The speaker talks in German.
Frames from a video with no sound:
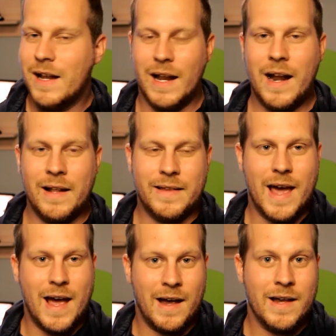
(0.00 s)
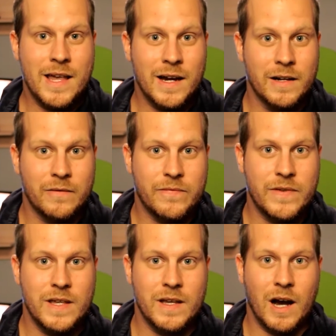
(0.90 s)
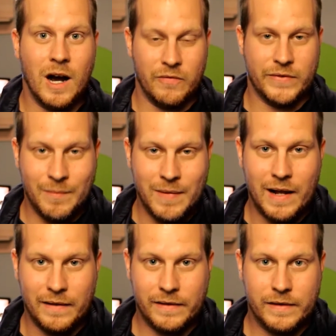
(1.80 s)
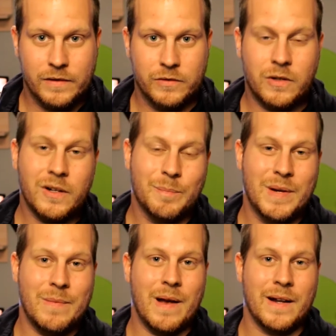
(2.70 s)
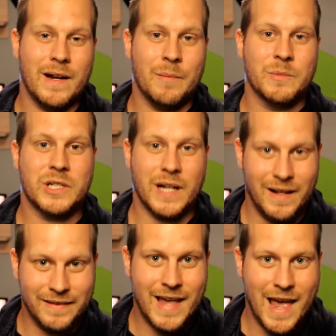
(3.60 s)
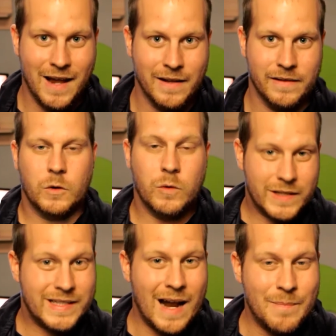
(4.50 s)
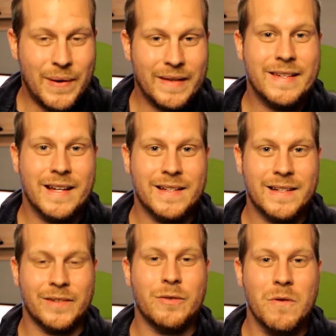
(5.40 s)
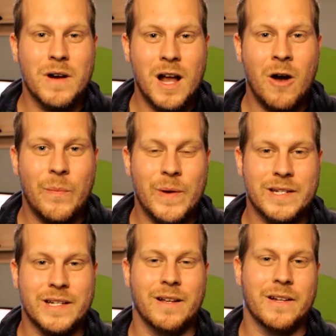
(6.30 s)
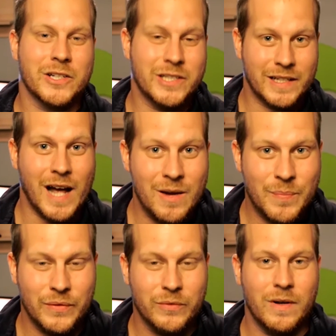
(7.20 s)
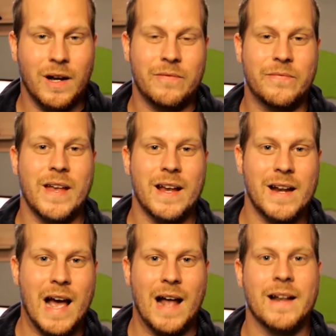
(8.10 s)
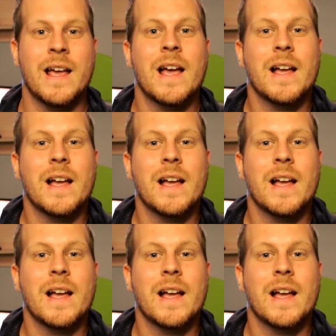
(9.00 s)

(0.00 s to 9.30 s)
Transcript: landete er irgendwie auf dem Land. Doch blieb er dann am Strand hängen. Und dann passierte das Unglaubliche. Strandbesucher fingen an,